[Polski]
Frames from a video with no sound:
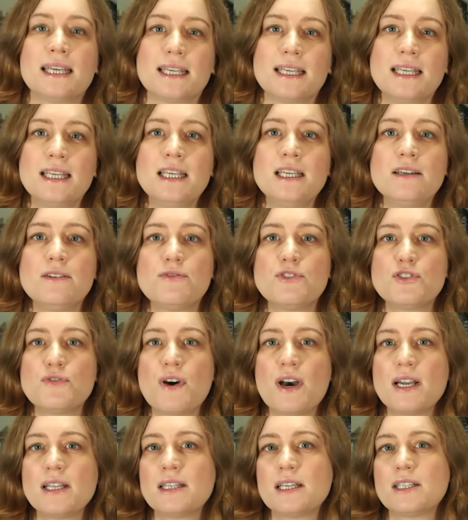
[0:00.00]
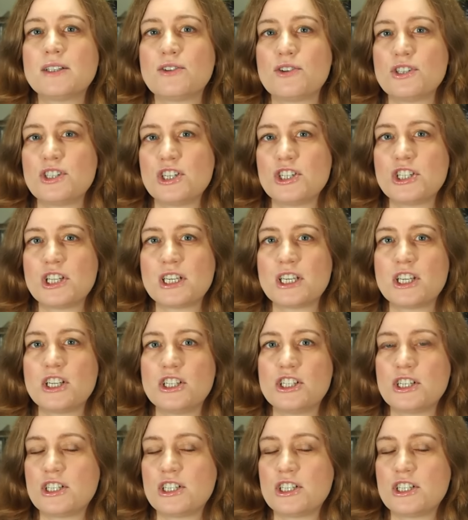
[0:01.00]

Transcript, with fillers: I w czwartek to jest też taki